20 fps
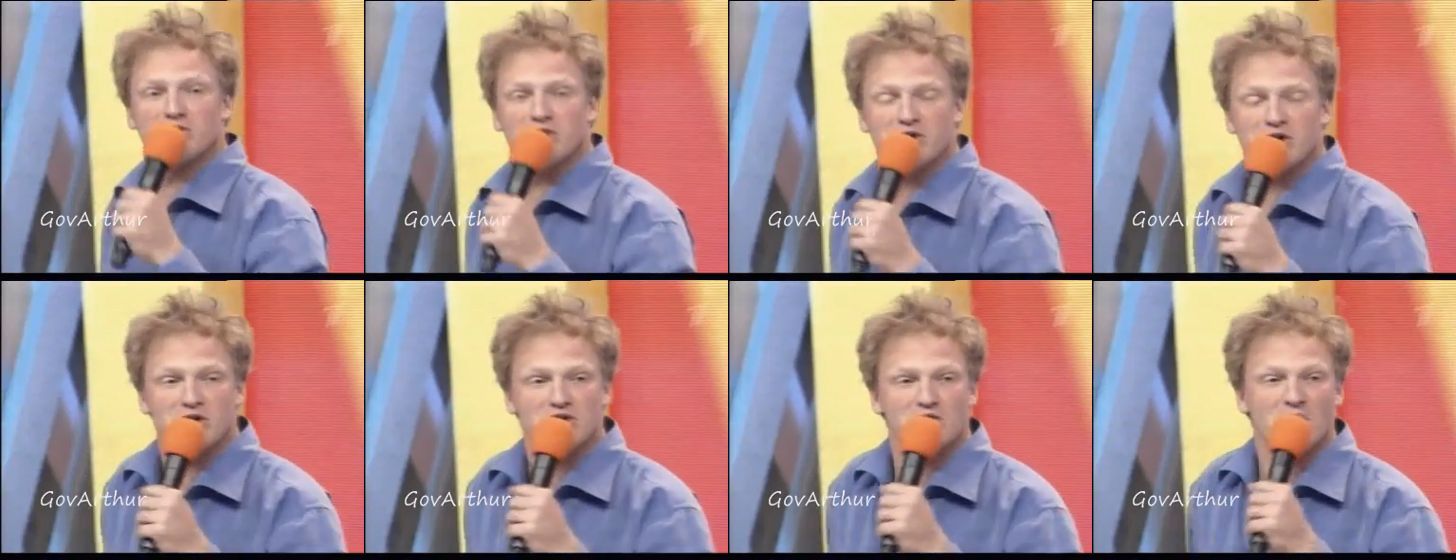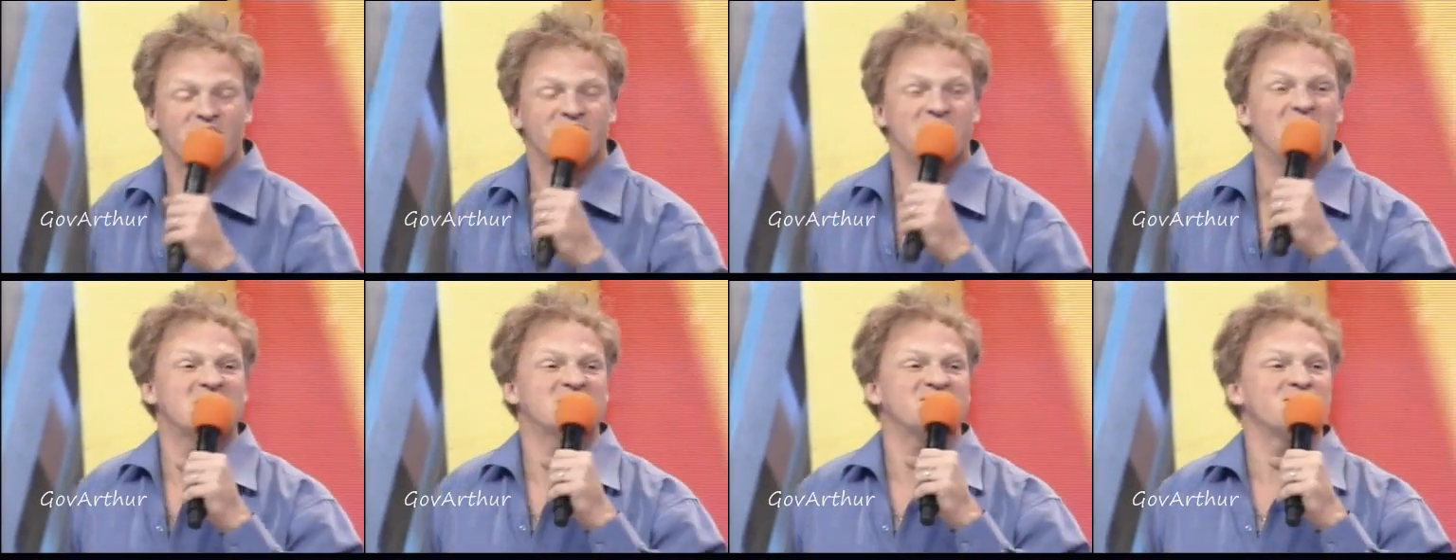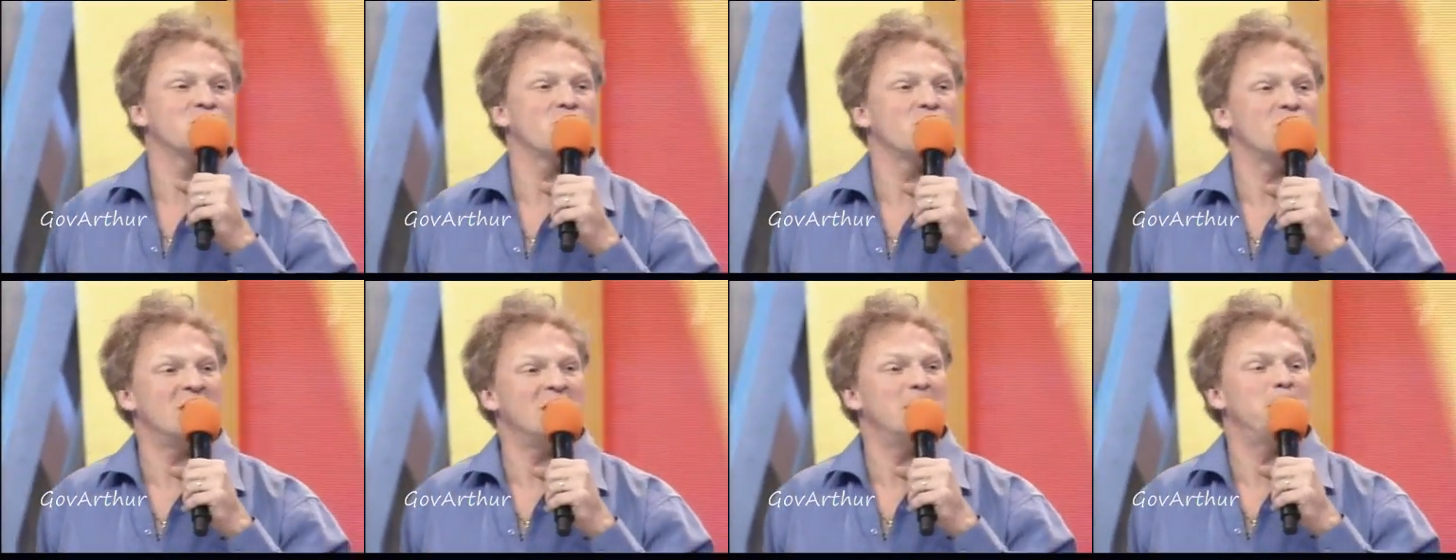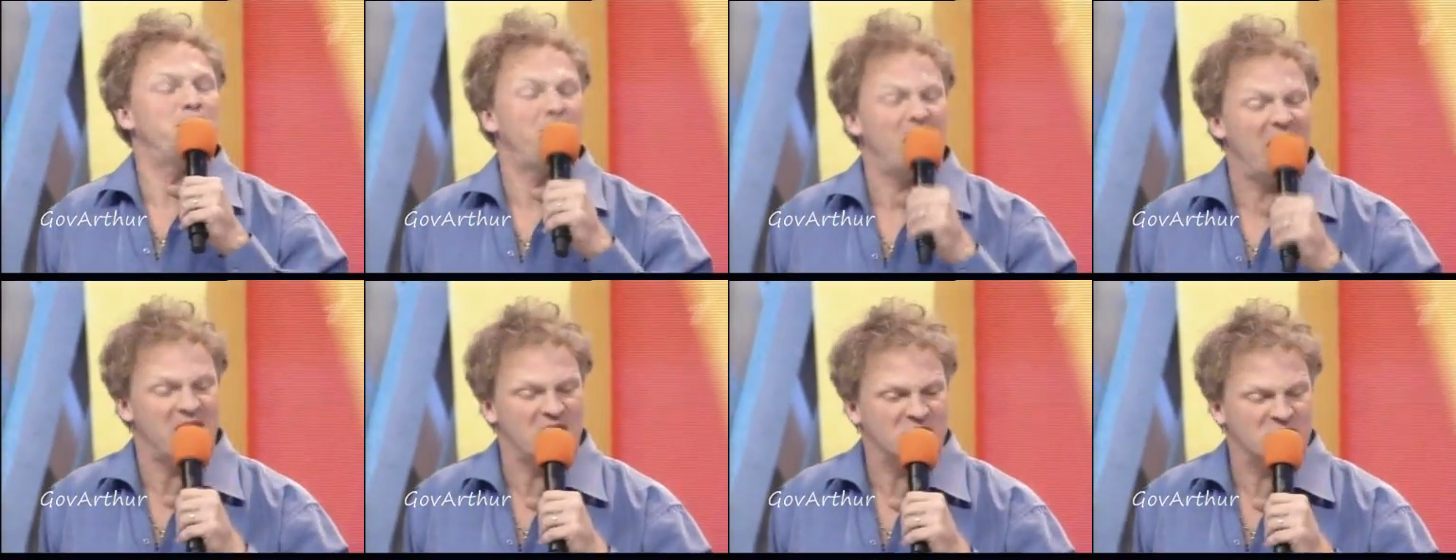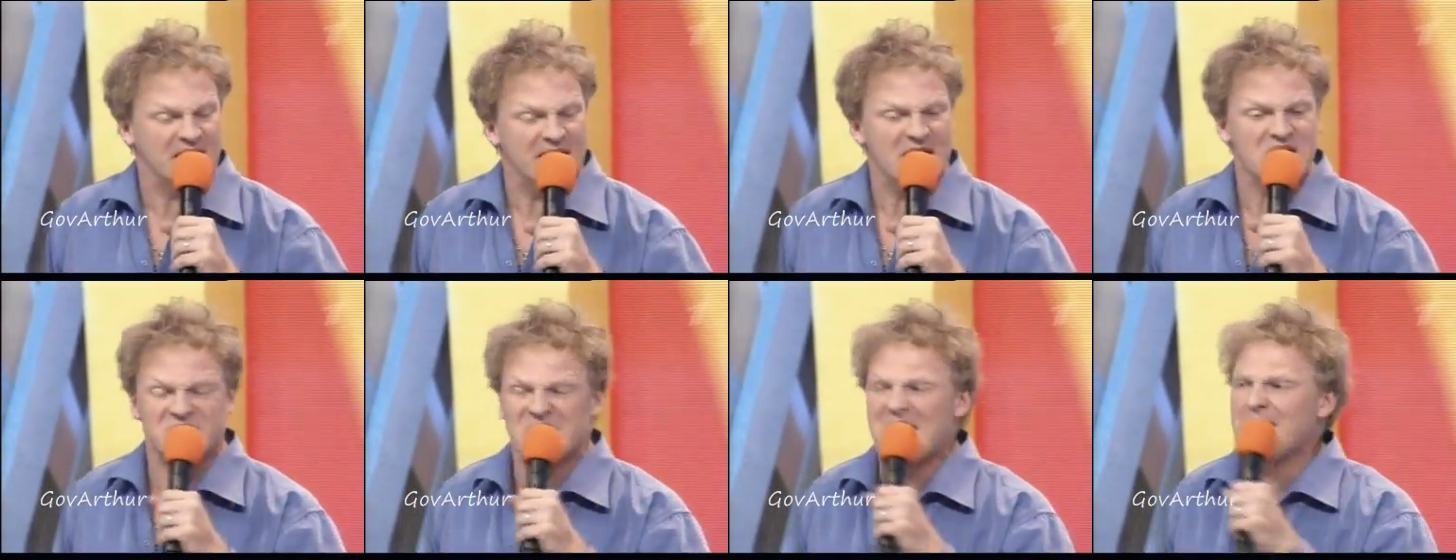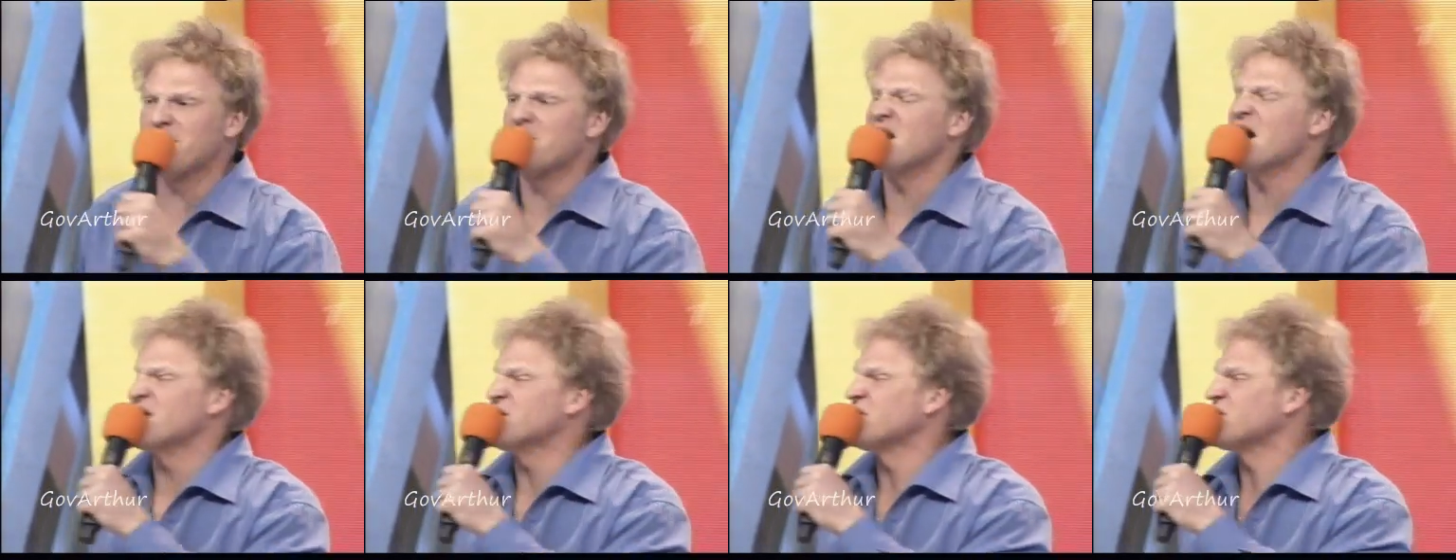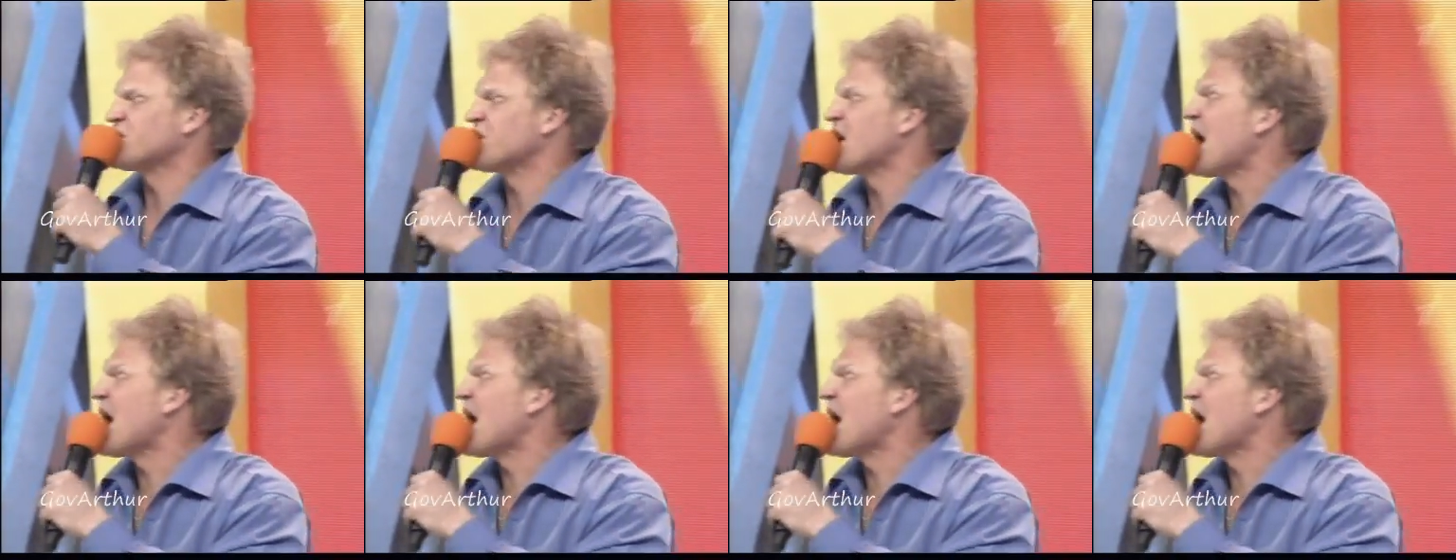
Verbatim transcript: крутые, что в детстве курили перед гаражами, а не